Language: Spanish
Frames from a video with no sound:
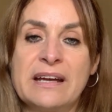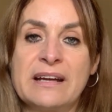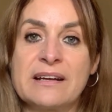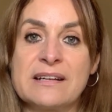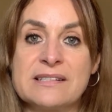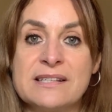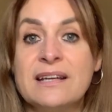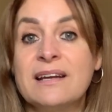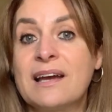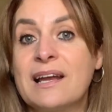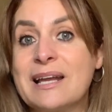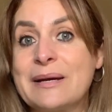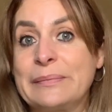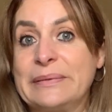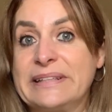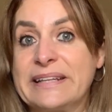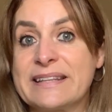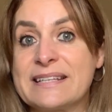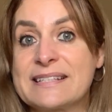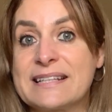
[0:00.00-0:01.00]
Que sí, que le
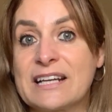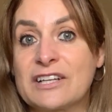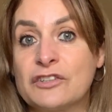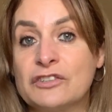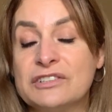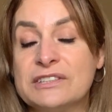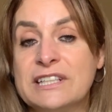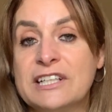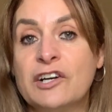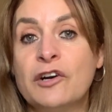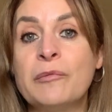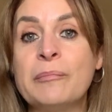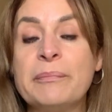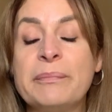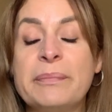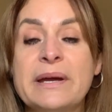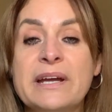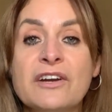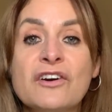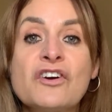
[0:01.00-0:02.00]
apetece estar contigo,
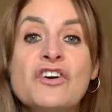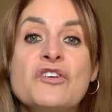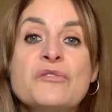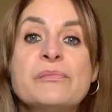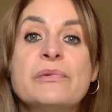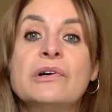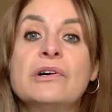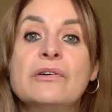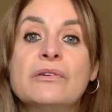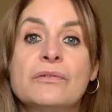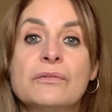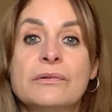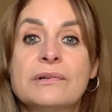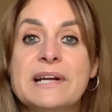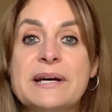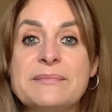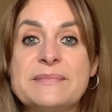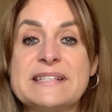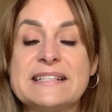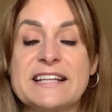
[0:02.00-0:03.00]
pero como
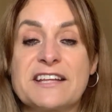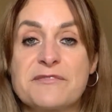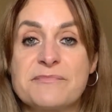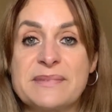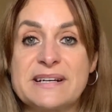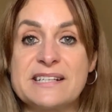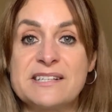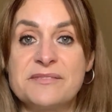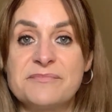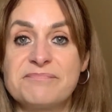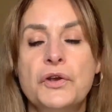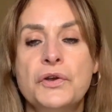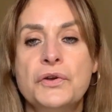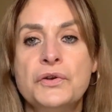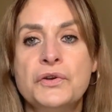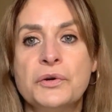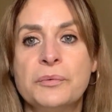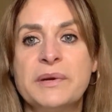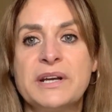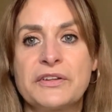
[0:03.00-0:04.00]
una amistad más.
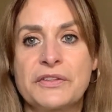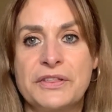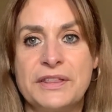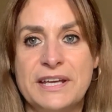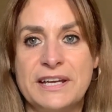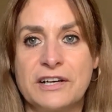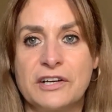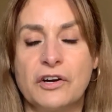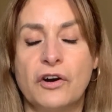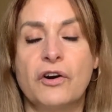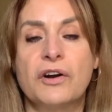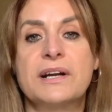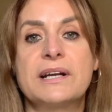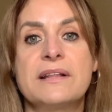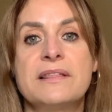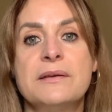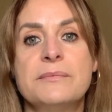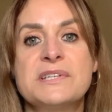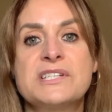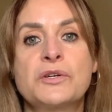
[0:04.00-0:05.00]
Número 5.
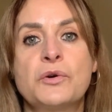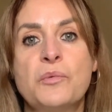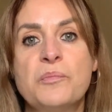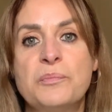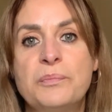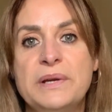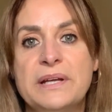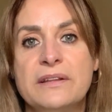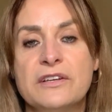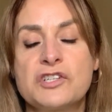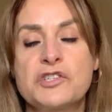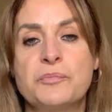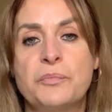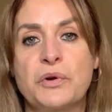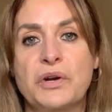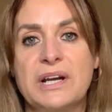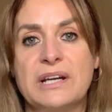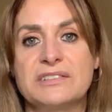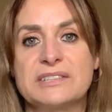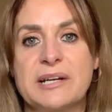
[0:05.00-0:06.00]
Recibes cumplidos
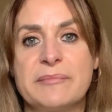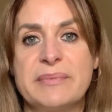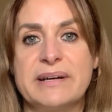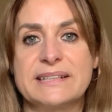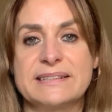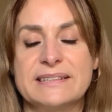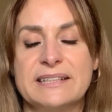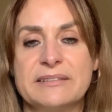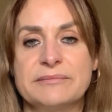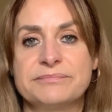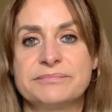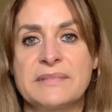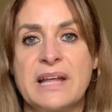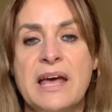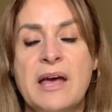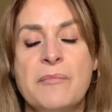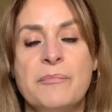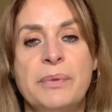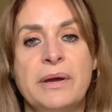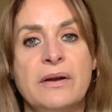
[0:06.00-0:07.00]
por la otra parte.
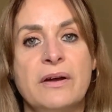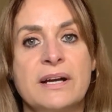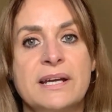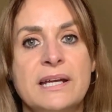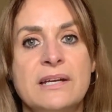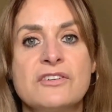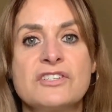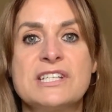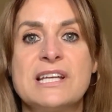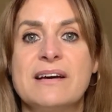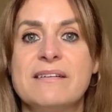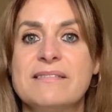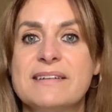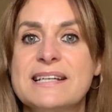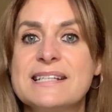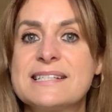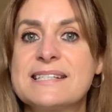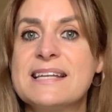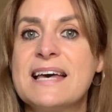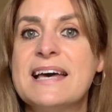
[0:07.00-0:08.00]
Pero aquí no
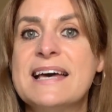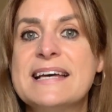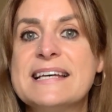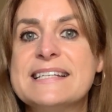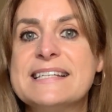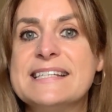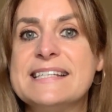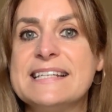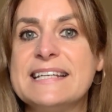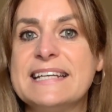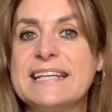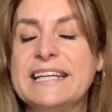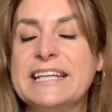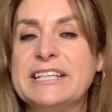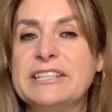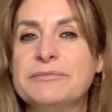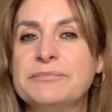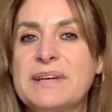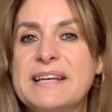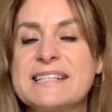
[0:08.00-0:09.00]
sabes
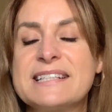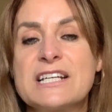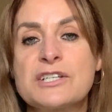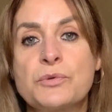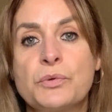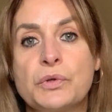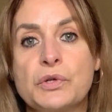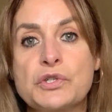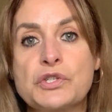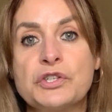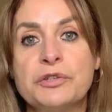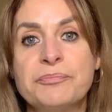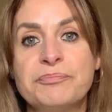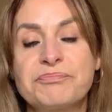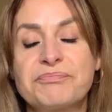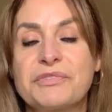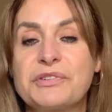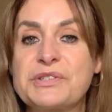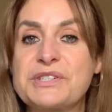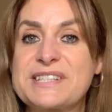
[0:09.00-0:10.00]
si estás dudoso
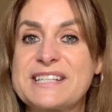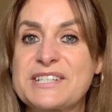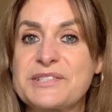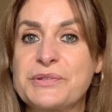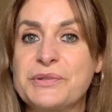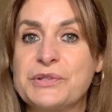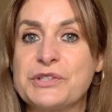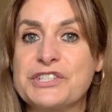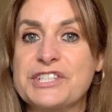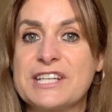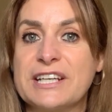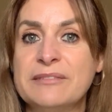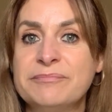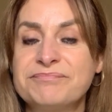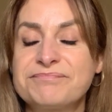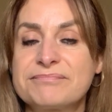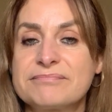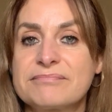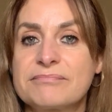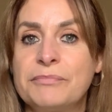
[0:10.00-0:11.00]
o estás dudosa
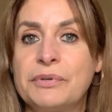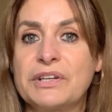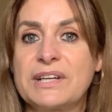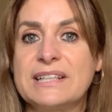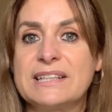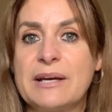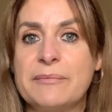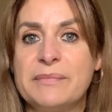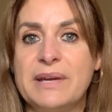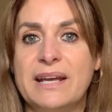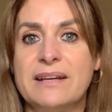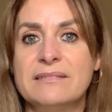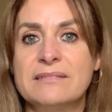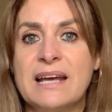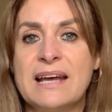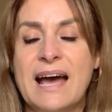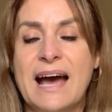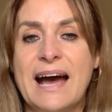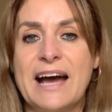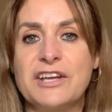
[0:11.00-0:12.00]
porque también
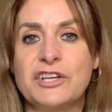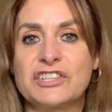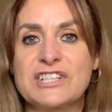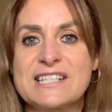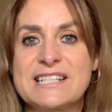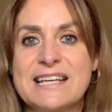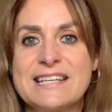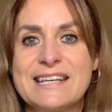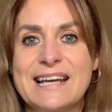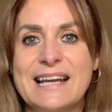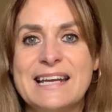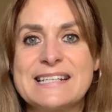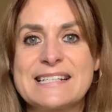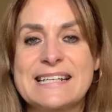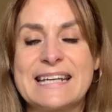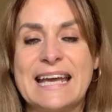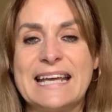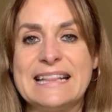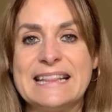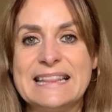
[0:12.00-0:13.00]
hay otras señales
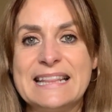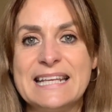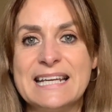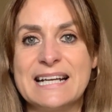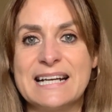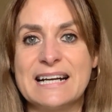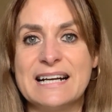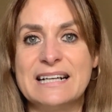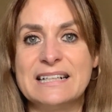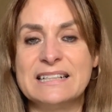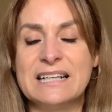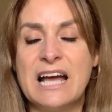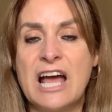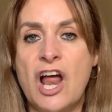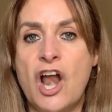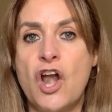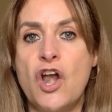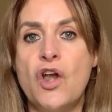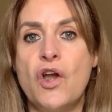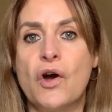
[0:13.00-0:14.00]
que indican
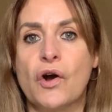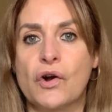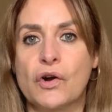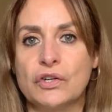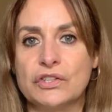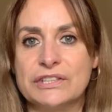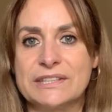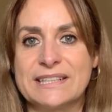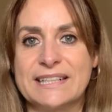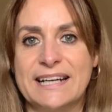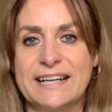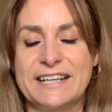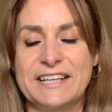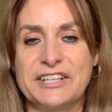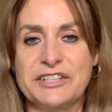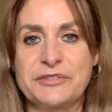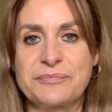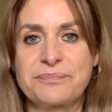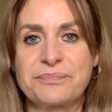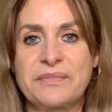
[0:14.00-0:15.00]
lo
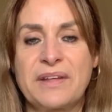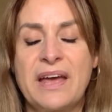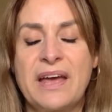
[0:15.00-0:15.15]
contrario.